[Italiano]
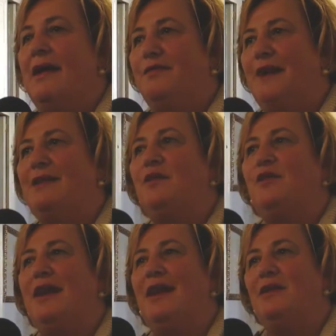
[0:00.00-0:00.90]
Il
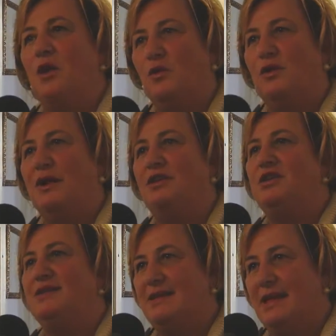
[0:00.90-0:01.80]
fatto che le donne
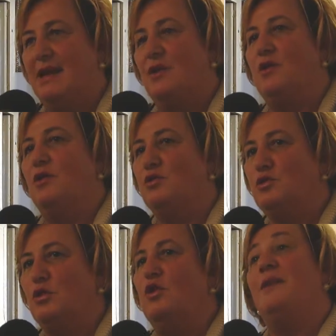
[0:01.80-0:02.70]
ci siano,
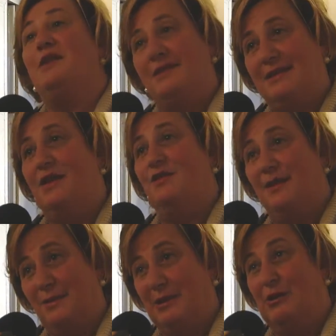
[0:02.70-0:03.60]
non solo, ma ci stanno
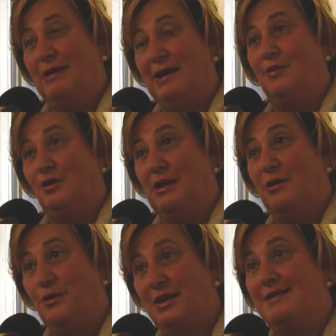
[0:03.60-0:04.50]
da, da,
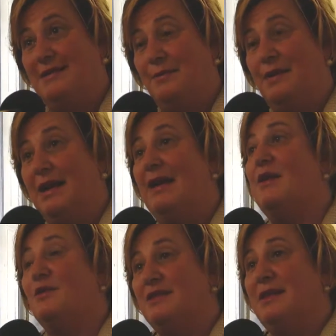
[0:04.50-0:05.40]
protagoniste perché
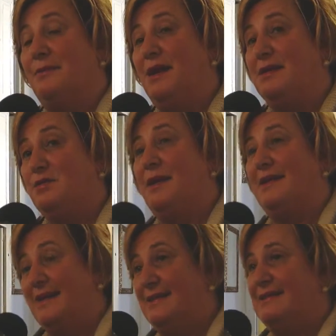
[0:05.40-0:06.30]
la nostra bella
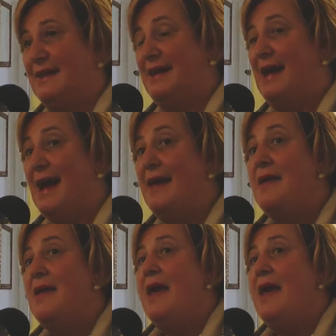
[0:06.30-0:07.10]
squadra in Serie A